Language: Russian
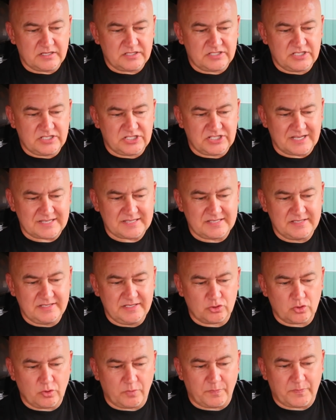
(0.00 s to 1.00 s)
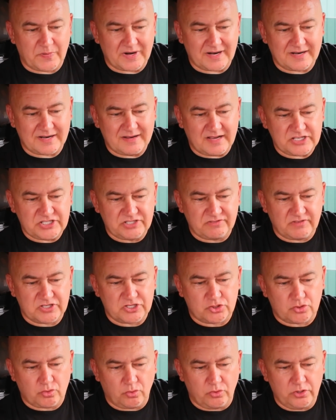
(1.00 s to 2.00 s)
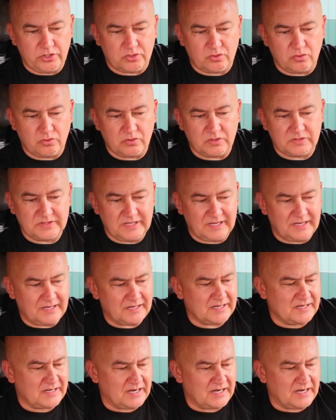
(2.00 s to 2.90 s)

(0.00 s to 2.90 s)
Сейчас еду прокачивать стойку на